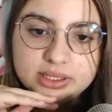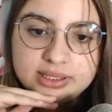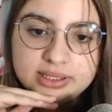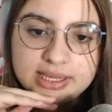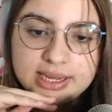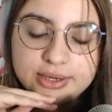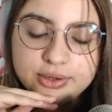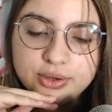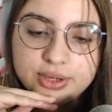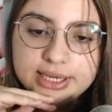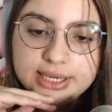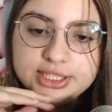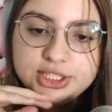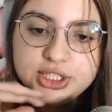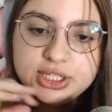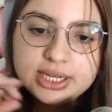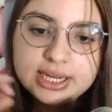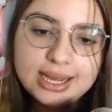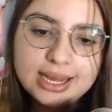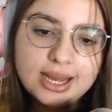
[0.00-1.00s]
Tá, agora é
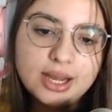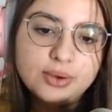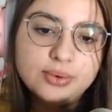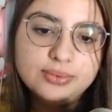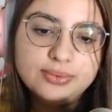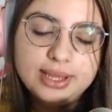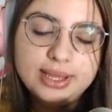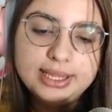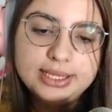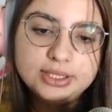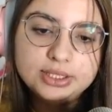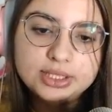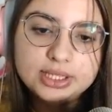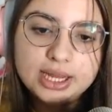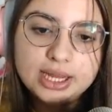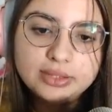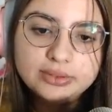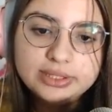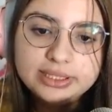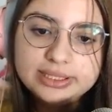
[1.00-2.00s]
de carro, velho. De
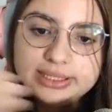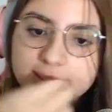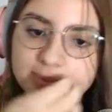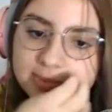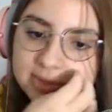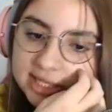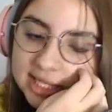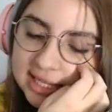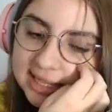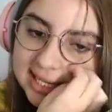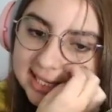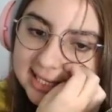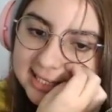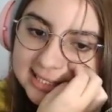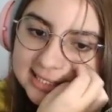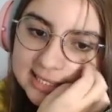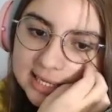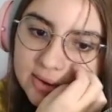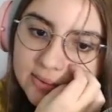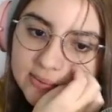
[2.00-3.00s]
carro tem que ter muita
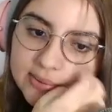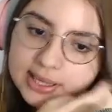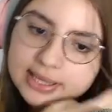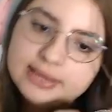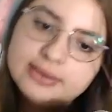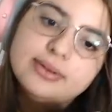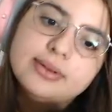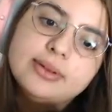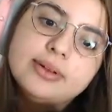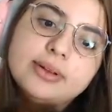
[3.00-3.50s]
atenção, hein?